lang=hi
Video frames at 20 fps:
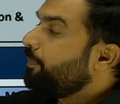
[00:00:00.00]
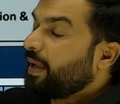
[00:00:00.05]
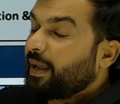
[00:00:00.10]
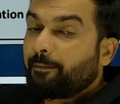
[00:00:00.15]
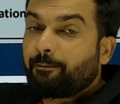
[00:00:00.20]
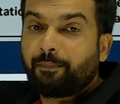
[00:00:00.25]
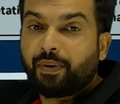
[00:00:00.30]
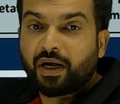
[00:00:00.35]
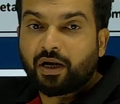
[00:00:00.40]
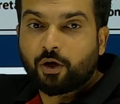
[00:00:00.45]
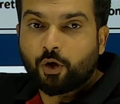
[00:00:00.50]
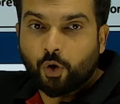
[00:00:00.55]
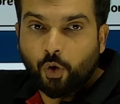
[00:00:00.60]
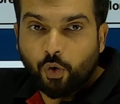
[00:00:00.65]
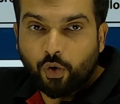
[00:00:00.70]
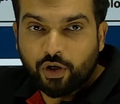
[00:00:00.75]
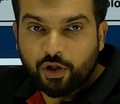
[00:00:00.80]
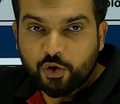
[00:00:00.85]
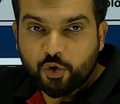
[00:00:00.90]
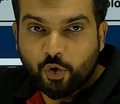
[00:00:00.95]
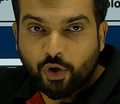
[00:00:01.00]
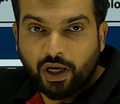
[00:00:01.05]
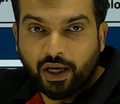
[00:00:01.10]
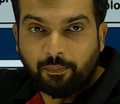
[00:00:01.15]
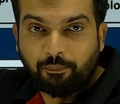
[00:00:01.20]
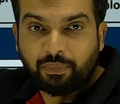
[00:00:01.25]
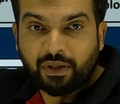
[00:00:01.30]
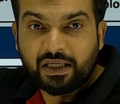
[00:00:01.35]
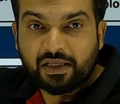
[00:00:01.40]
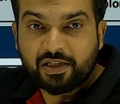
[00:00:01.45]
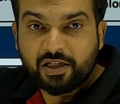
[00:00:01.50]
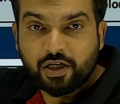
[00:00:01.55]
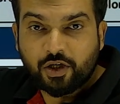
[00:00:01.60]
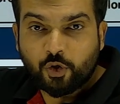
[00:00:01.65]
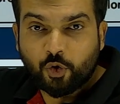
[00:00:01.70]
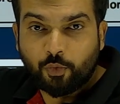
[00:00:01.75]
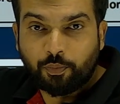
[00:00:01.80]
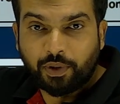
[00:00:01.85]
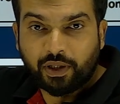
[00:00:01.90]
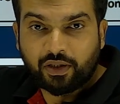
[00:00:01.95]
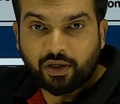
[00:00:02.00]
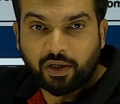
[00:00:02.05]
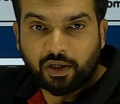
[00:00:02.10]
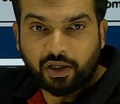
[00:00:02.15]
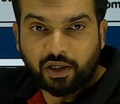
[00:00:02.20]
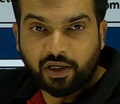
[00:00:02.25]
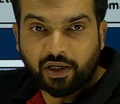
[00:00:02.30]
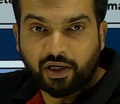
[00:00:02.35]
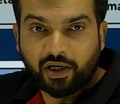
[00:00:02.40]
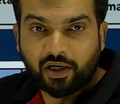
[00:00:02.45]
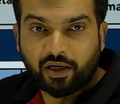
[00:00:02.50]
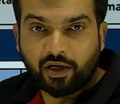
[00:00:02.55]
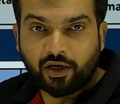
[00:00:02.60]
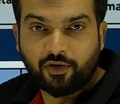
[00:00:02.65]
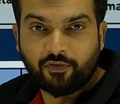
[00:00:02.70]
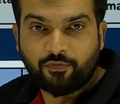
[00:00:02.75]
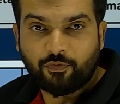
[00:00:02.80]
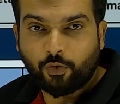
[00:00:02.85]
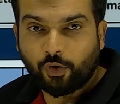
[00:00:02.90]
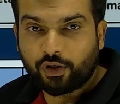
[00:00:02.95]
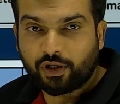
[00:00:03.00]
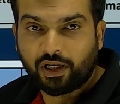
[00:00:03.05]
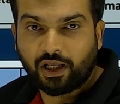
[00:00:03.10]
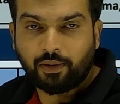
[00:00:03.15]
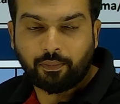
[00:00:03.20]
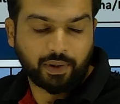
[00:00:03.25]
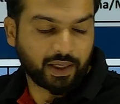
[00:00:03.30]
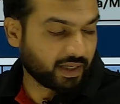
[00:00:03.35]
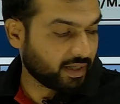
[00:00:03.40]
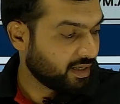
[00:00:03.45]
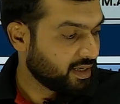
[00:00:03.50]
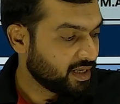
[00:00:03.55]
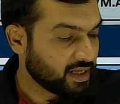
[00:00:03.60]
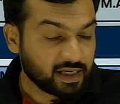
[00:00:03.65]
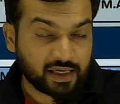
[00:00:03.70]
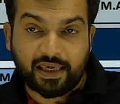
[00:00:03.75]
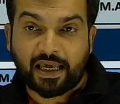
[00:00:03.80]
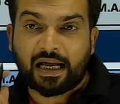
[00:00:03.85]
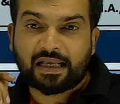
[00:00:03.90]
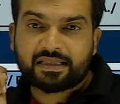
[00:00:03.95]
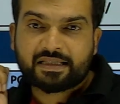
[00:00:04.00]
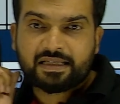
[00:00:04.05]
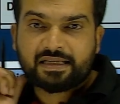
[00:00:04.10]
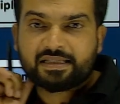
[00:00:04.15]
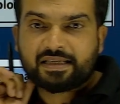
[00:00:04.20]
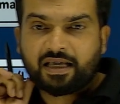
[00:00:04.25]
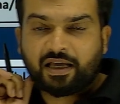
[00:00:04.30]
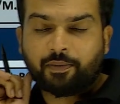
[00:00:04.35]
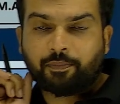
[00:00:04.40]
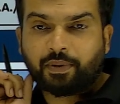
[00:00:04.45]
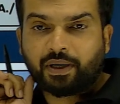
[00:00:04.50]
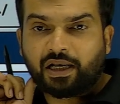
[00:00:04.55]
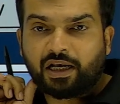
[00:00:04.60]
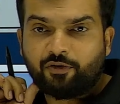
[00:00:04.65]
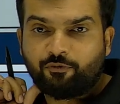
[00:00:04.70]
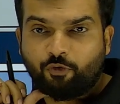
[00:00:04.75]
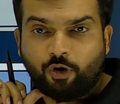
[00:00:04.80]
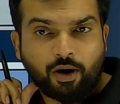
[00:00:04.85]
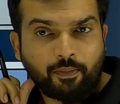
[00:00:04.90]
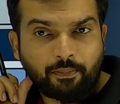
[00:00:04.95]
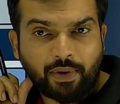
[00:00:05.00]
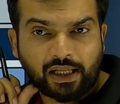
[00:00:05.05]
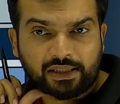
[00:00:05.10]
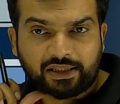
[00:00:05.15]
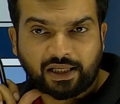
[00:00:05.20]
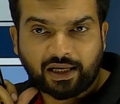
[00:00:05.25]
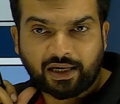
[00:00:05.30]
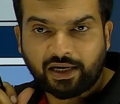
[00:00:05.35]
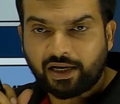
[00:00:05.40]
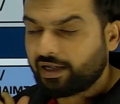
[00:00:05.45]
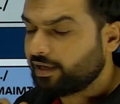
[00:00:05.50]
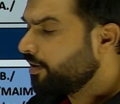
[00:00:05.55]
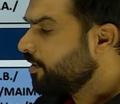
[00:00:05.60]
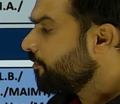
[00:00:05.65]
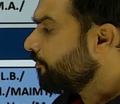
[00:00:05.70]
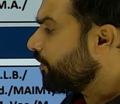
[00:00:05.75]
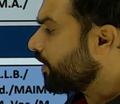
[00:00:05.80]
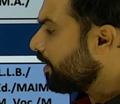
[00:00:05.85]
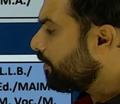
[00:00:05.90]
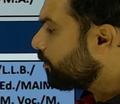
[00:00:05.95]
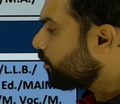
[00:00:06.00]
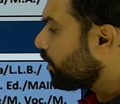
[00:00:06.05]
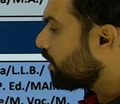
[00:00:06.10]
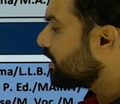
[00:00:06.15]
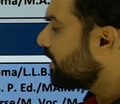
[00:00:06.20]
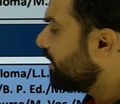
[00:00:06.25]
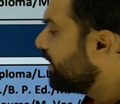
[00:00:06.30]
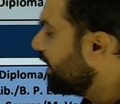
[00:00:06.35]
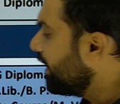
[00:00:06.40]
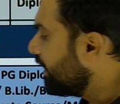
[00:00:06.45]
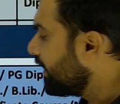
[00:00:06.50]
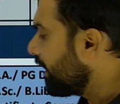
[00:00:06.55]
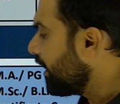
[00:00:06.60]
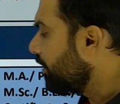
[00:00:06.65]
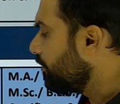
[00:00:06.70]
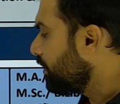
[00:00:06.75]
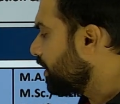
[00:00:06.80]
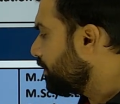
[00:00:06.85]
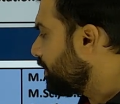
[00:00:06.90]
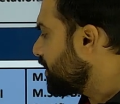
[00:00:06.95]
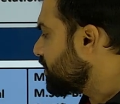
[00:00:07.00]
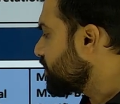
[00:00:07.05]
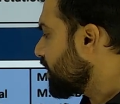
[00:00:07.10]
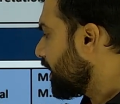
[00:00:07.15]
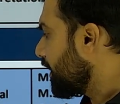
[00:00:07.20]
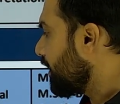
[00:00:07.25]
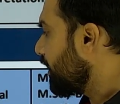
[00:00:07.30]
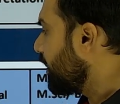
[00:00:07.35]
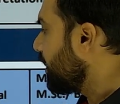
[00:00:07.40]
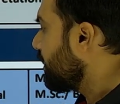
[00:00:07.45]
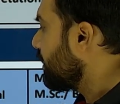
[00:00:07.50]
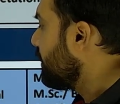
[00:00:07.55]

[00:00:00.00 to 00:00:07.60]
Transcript: पेपर कोड जो है पीजी क्यूपी थर्टी एट एंड फोर्टी में क्या चीजें हैं पहले वो हम बात कर लें फिर हम थोड़ा सा डिटेल में भी जाएंगे